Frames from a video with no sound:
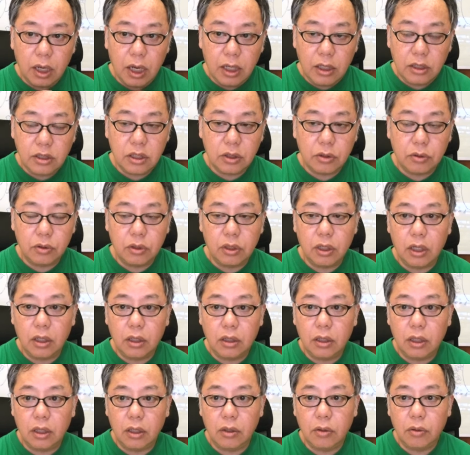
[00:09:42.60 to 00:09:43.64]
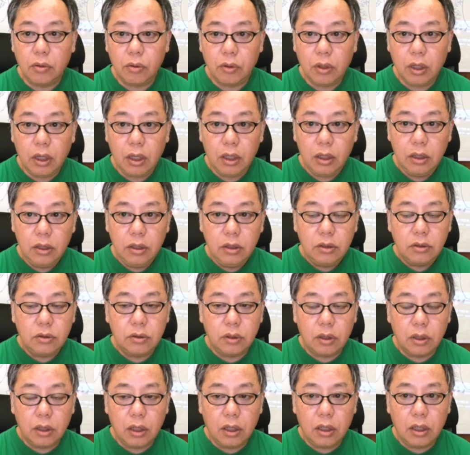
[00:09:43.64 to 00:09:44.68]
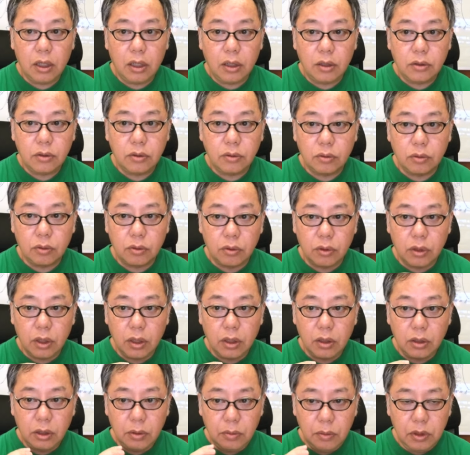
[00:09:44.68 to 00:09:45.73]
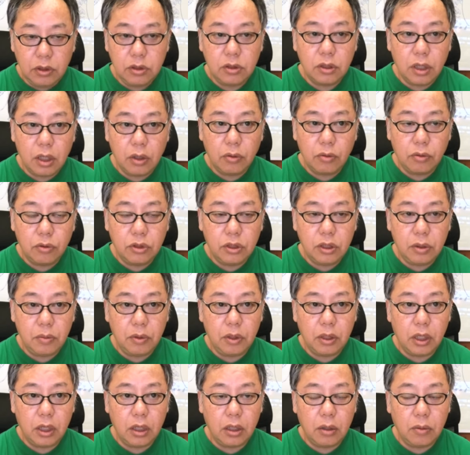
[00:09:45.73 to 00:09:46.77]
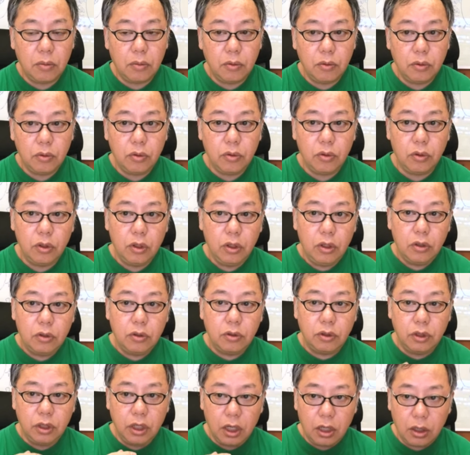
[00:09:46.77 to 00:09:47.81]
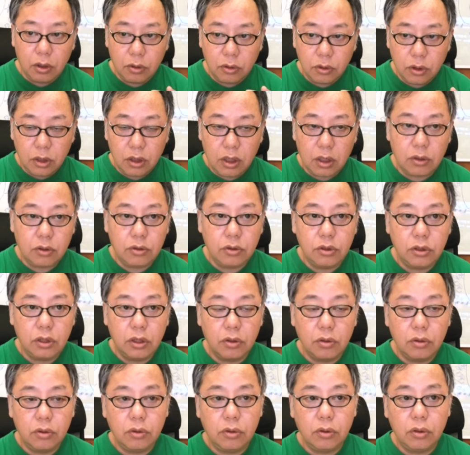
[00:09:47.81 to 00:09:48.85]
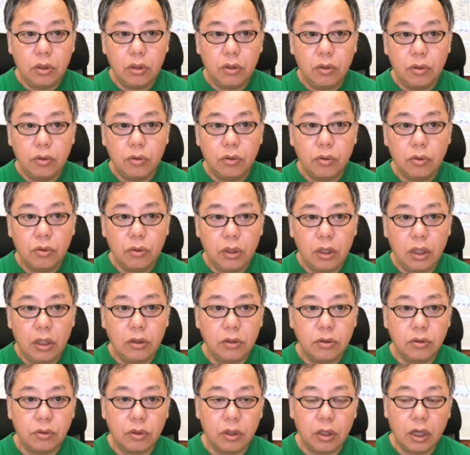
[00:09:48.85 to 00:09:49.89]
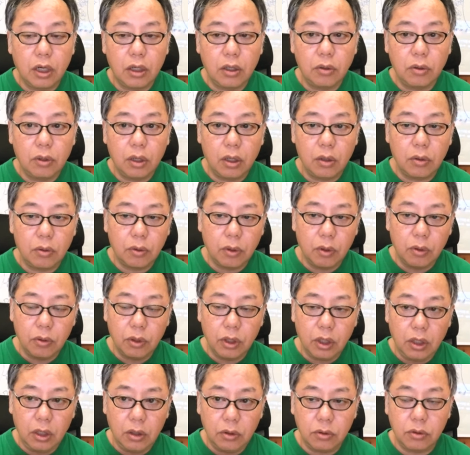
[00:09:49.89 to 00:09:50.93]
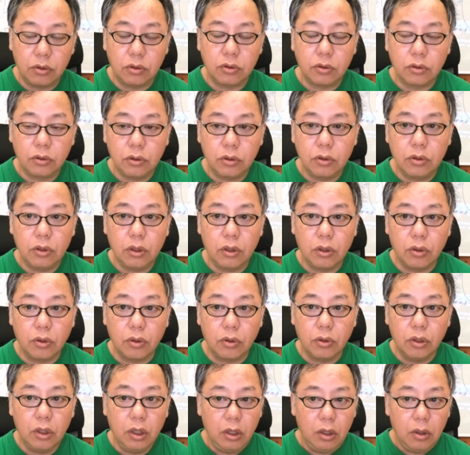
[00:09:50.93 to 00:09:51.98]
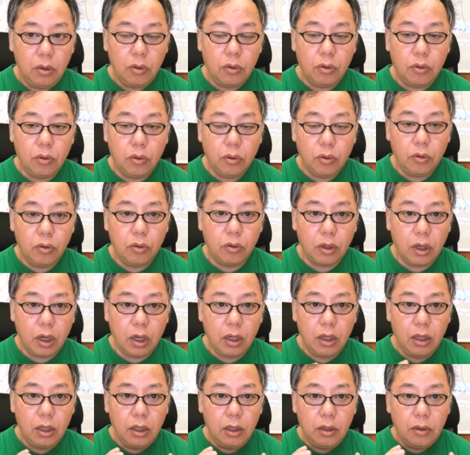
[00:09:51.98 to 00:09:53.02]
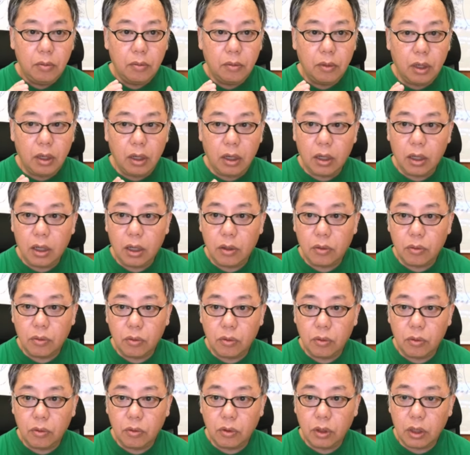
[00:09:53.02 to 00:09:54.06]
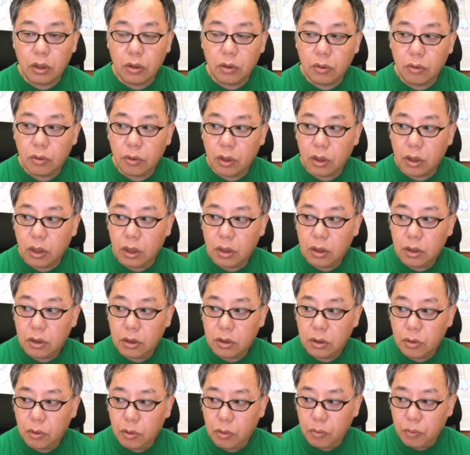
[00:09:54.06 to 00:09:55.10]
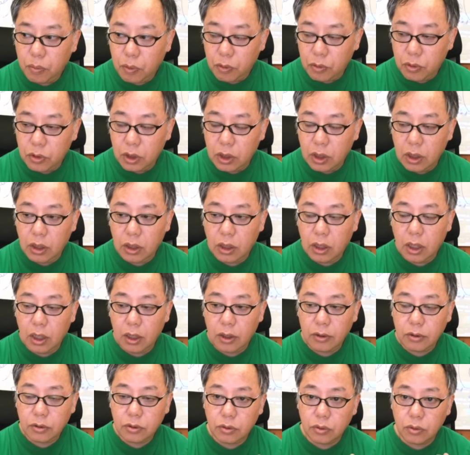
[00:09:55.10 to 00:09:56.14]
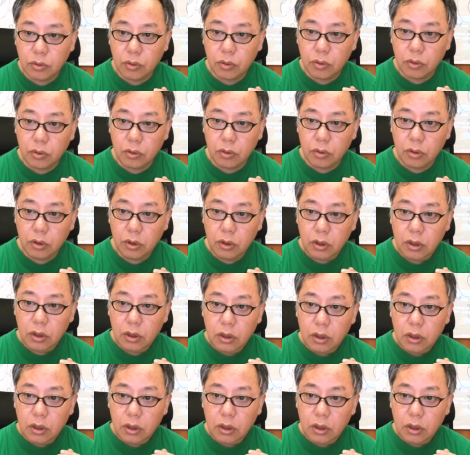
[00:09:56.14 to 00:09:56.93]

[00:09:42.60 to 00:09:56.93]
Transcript: 解釈であったりとか、それから、そのね、意味付けの癖みたいなものをクリアリングでなくしていくっていうことで、その怒りの反応が起きにくくするっていう方法が、まあ、なんていうのかな、根本的な、その、